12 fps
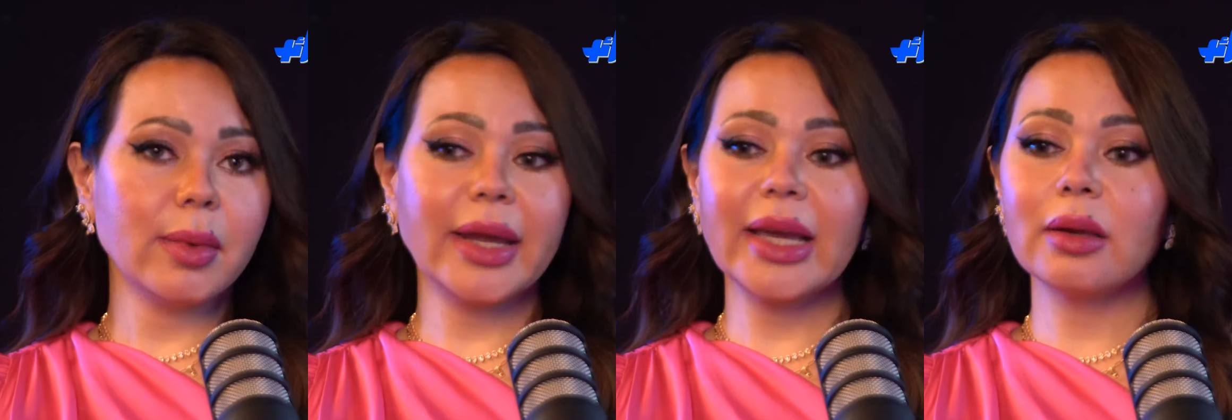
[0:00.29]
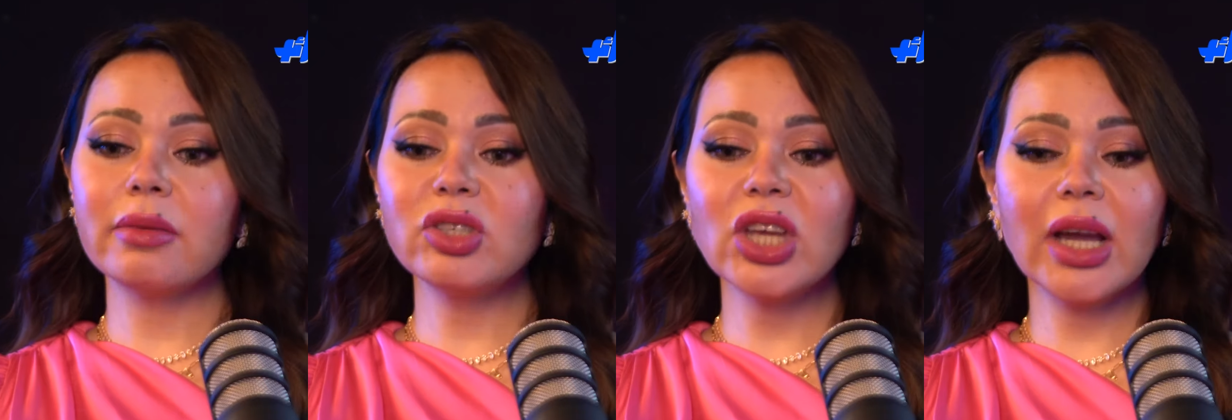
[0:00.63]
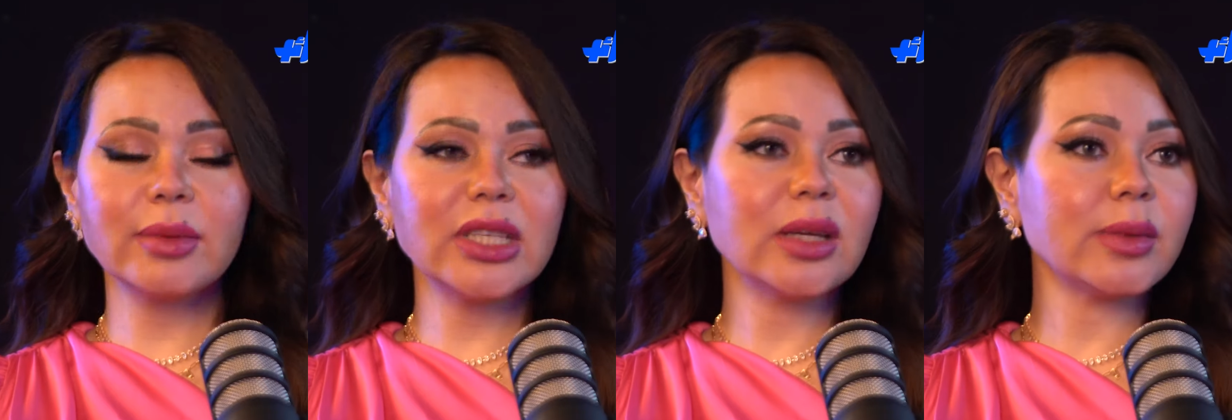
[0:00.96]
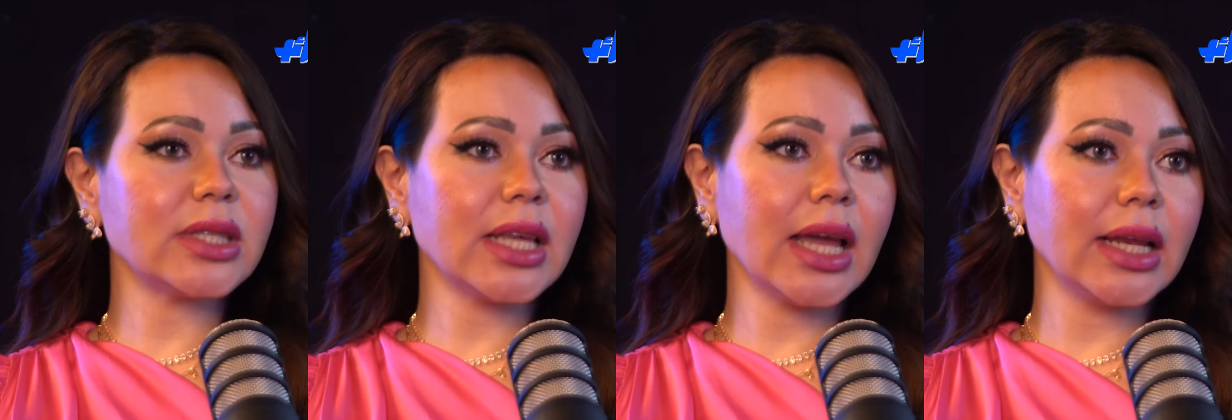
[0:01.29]
ولكن مفيش حاجه بتيجي
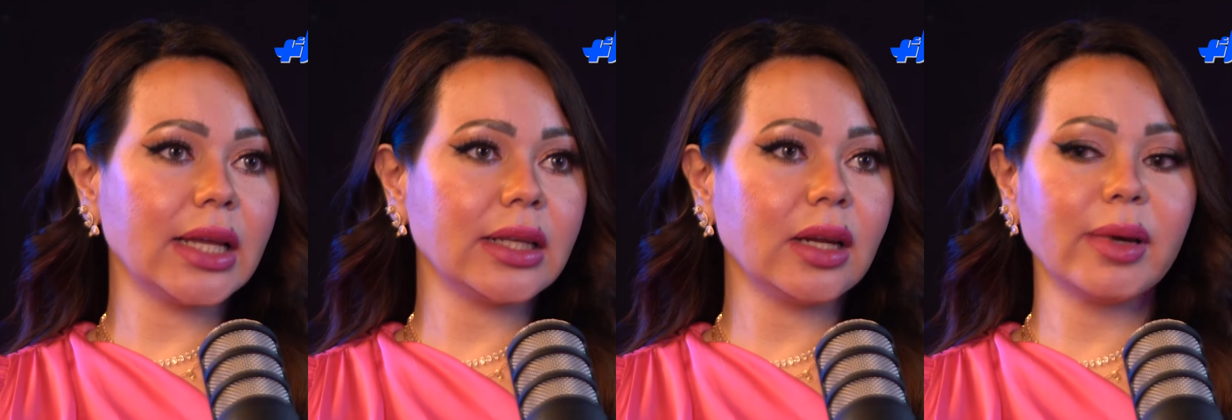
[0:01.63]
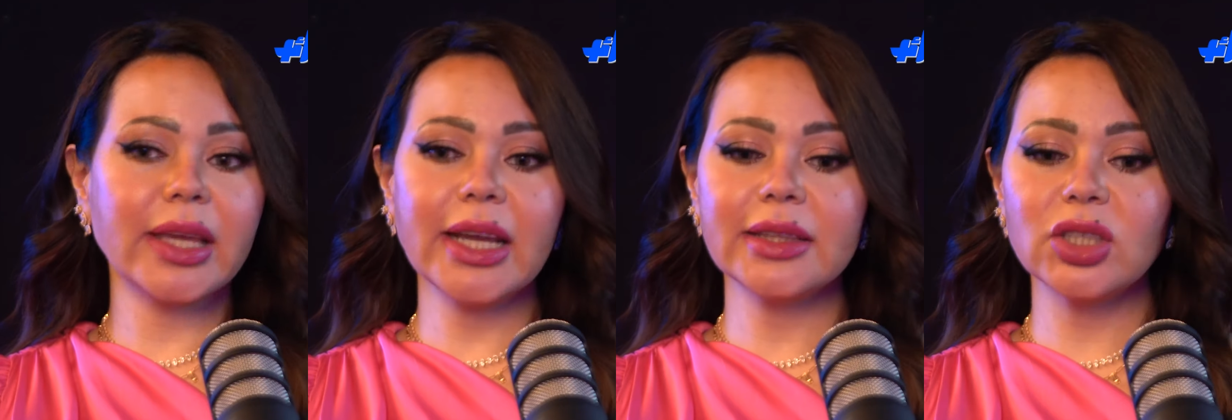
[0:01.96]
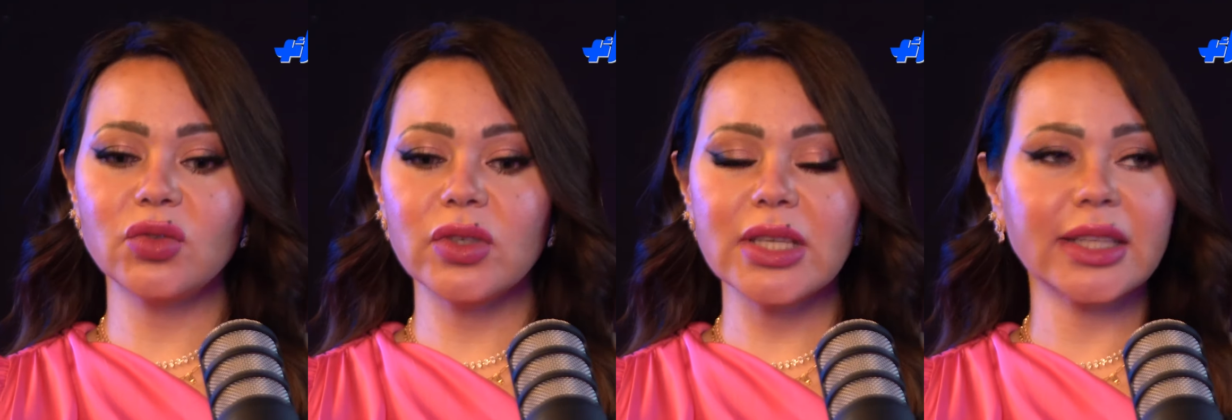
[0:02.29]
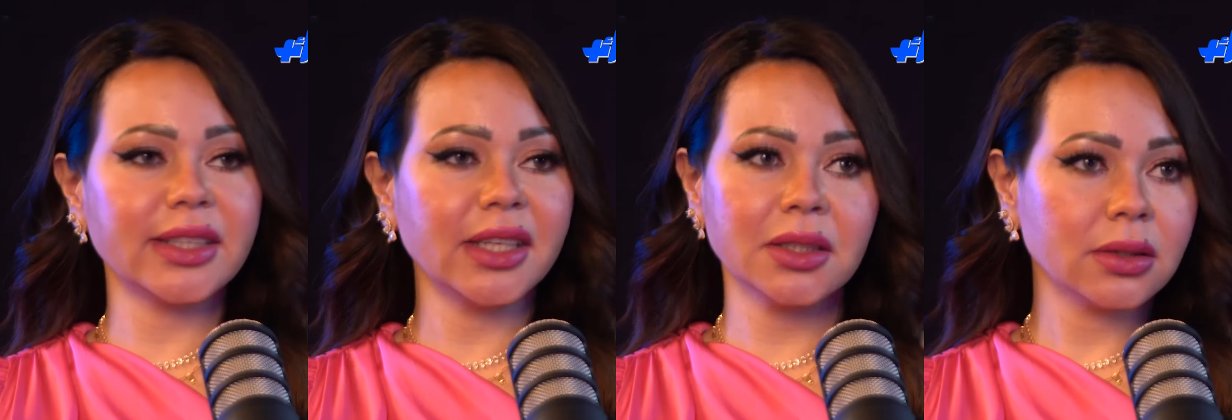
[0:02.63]
بالسهل يعني انا ما نجحتش في
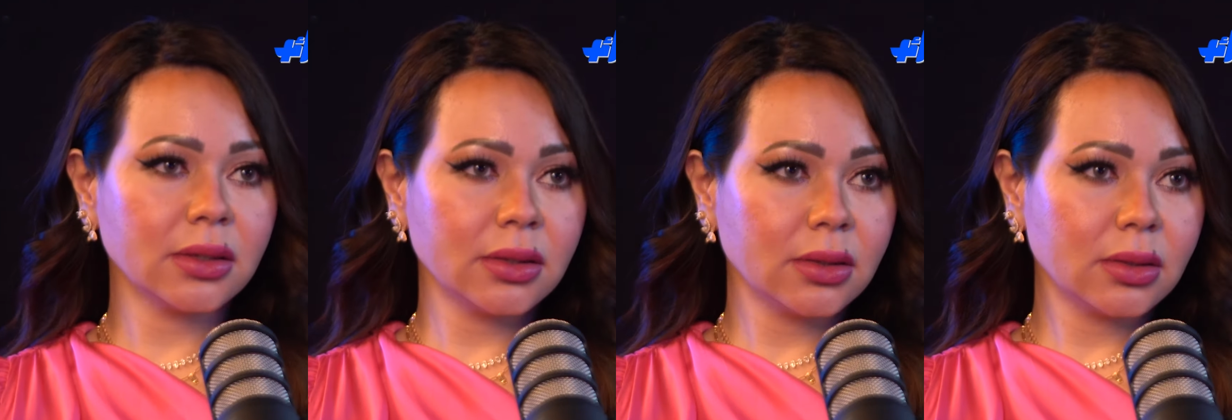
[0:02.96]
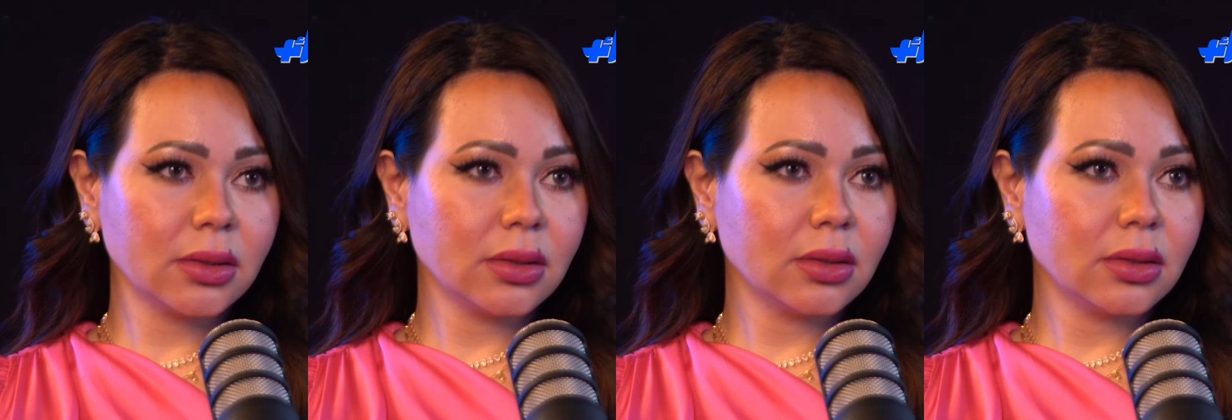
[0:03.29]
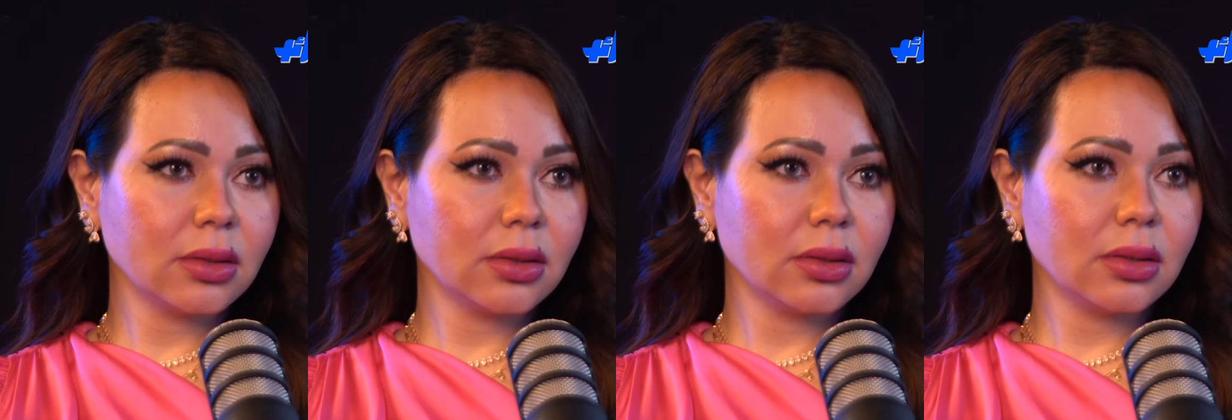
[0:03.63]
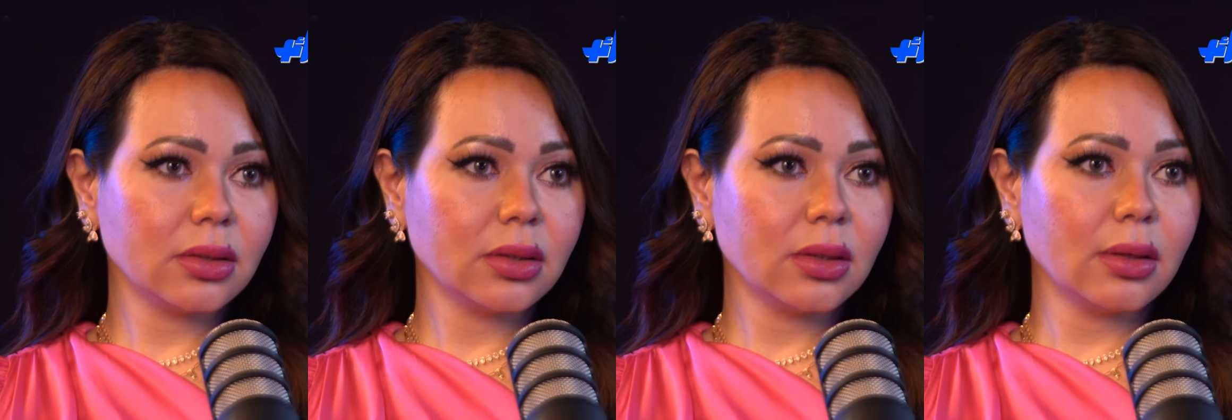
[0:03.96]
ساعتين اكيد
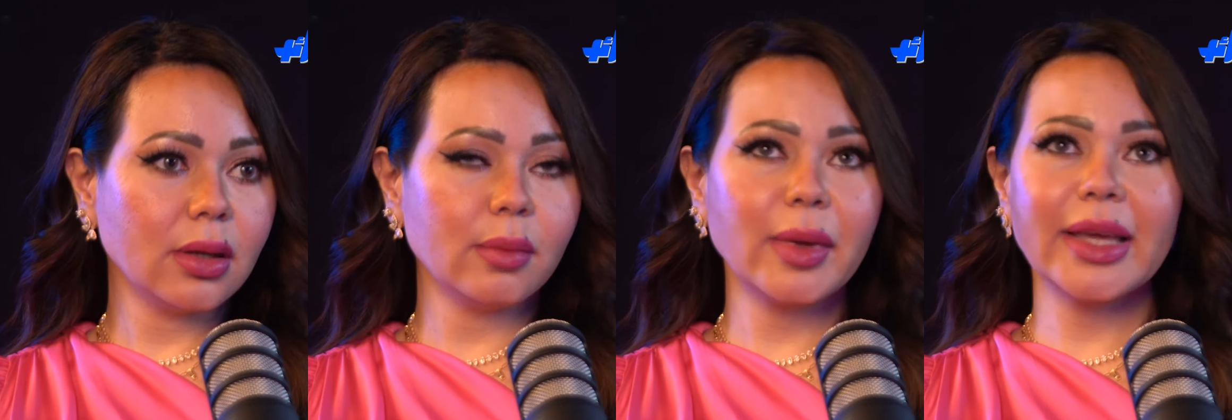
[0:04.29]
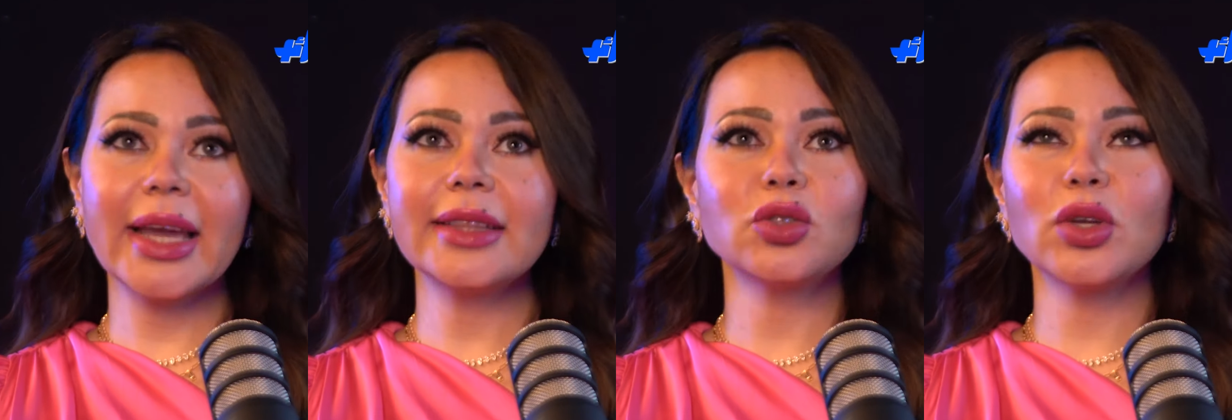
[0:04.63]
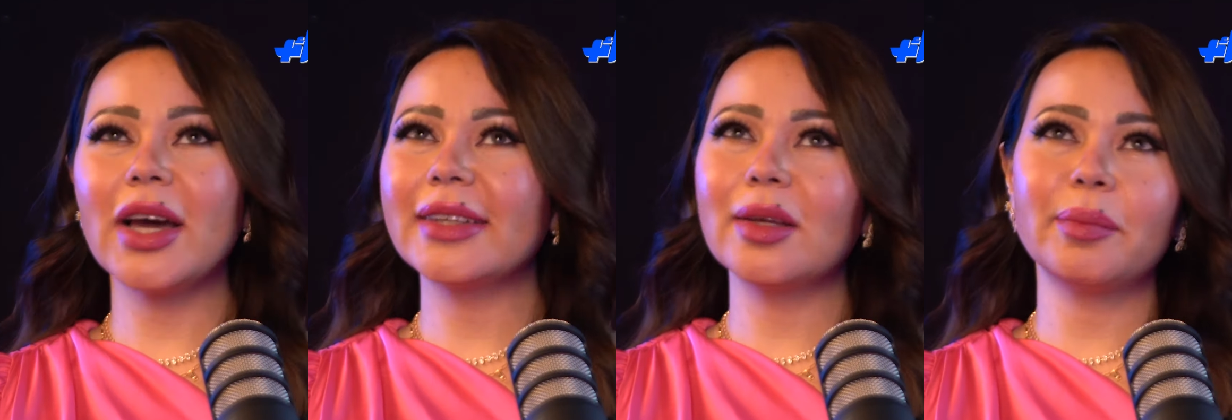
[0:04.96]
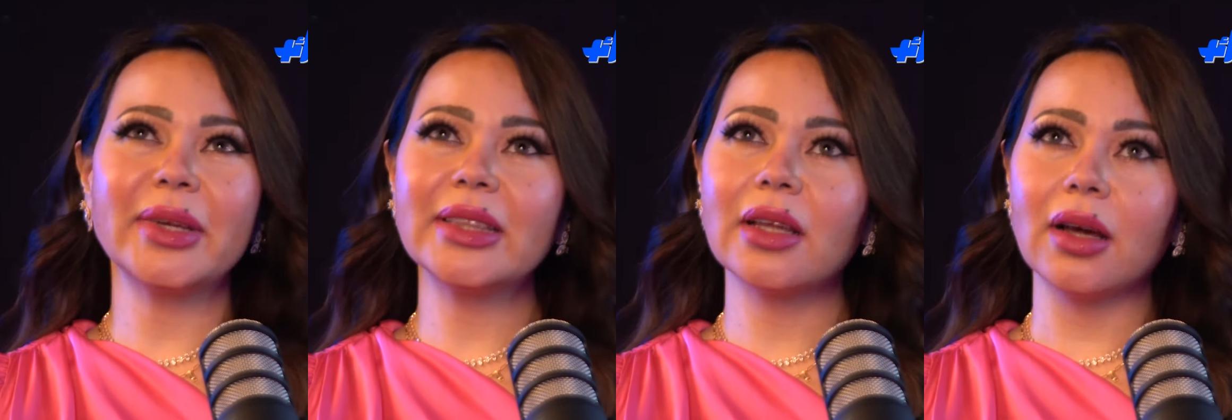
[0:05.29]
ما نجحتش وانا قاعده
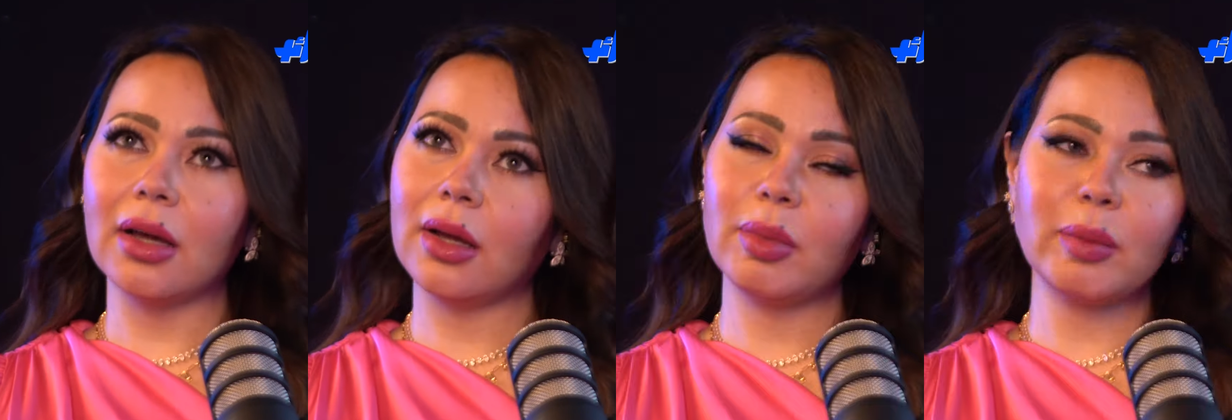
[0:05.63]
في بيتنا